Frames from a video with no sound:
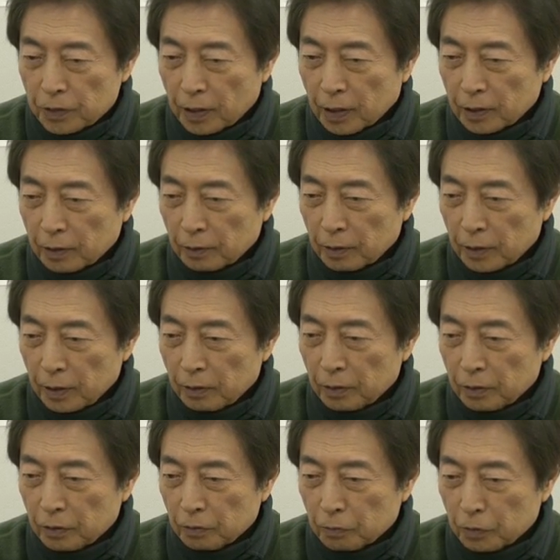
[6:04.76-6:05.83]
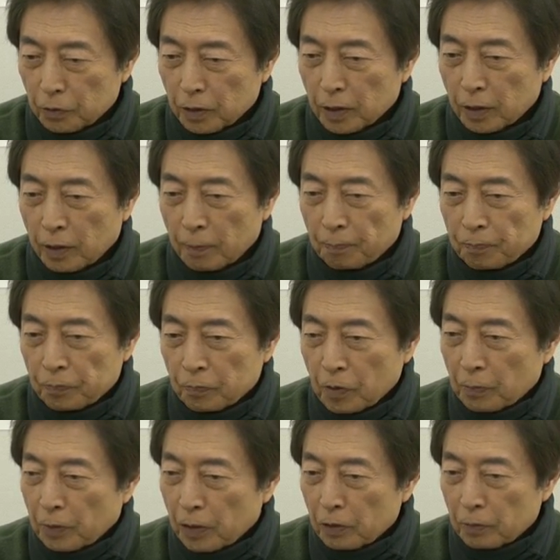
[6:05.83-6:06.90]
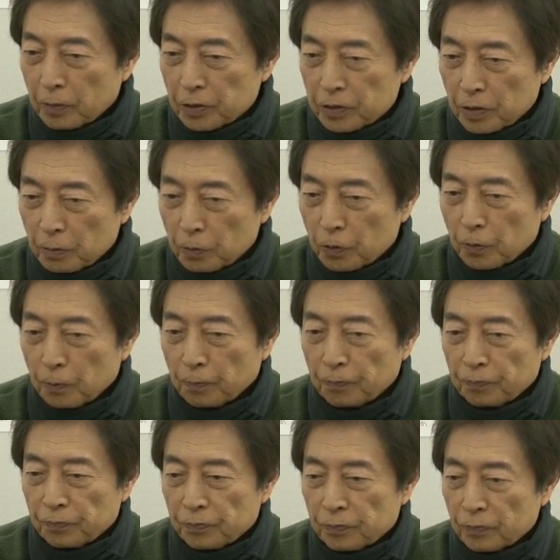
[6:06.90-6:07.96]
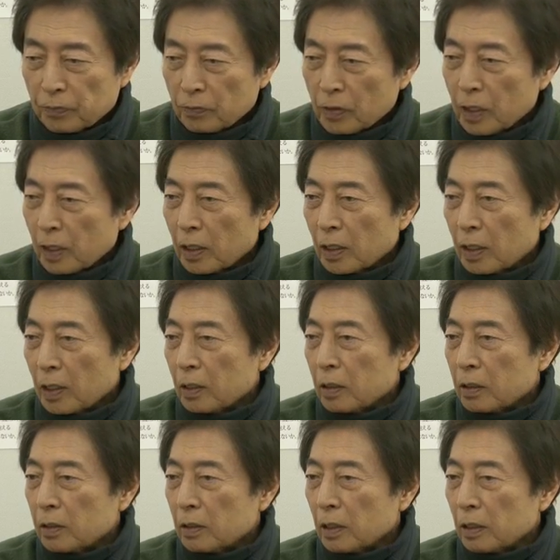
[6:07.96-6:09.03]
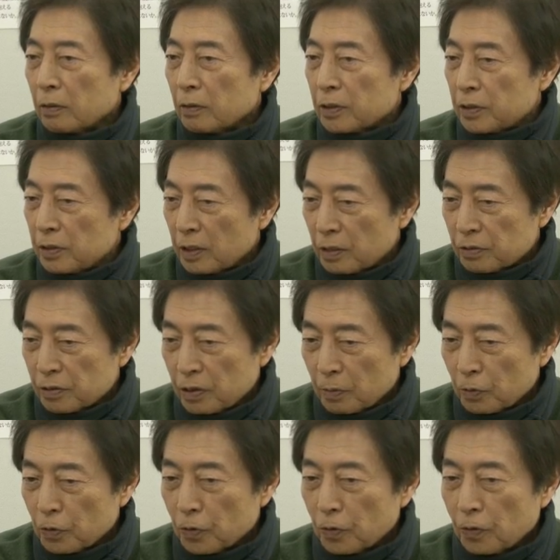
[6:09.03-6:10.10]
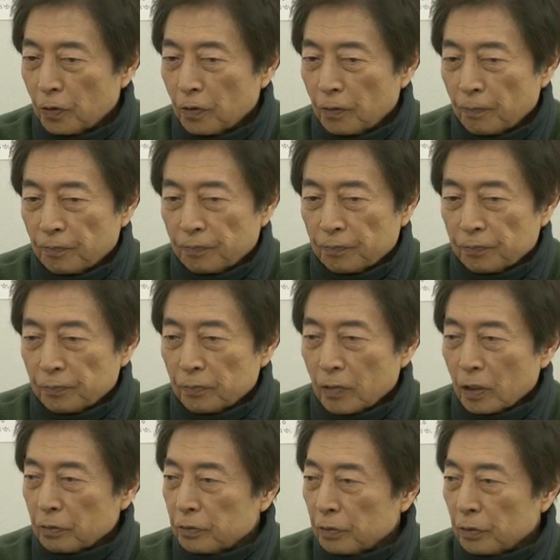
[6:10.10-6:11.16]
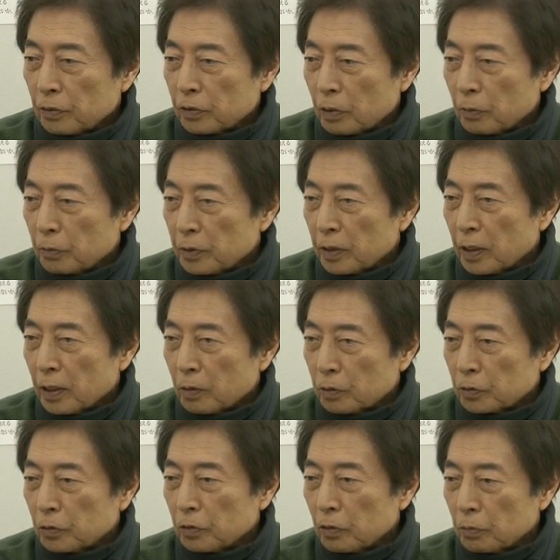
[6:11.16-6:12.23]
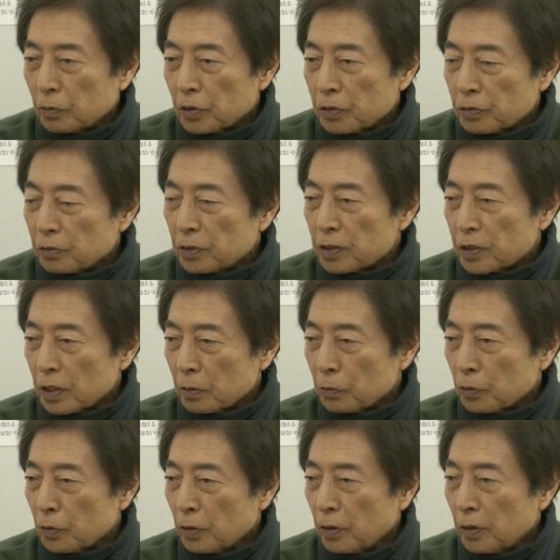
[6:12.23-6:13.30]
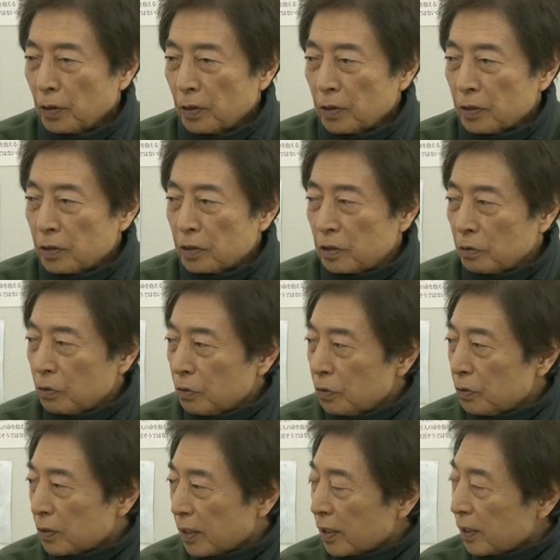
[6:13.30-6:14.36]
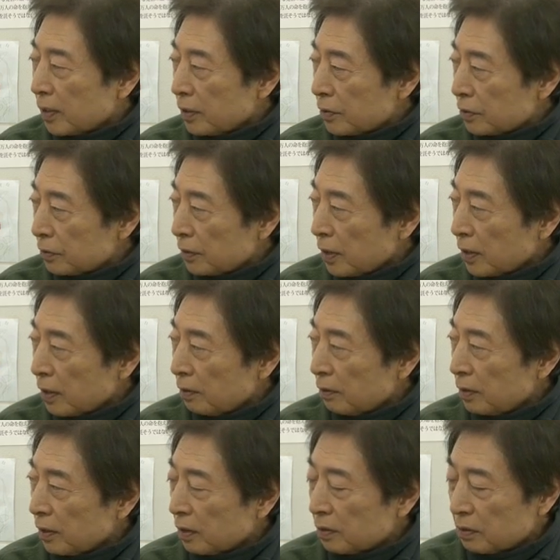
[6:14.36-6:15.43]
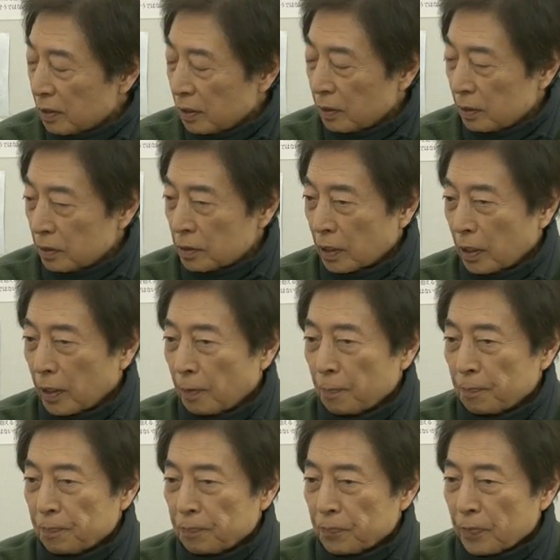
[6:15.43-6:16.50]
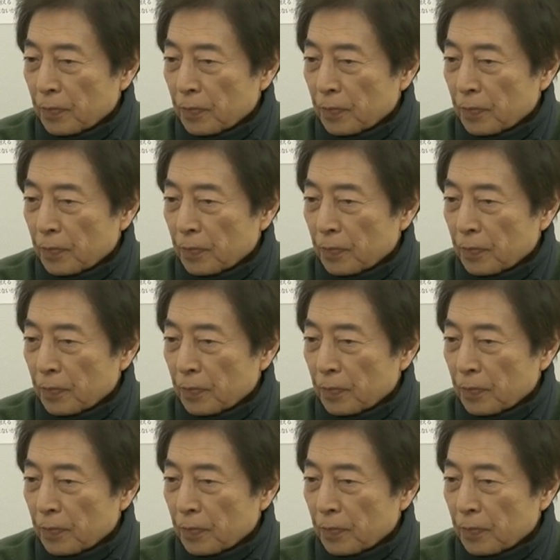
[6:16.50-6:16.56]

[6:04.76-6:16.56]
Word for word: 分散型のエネルギーっていうものは、まあ、バイオマスでも、まあ、あるいは地熱でも、まあ、風力でもみんなほとんどのものはそうですけども地方を元気にするエネルギーなんですね。ですから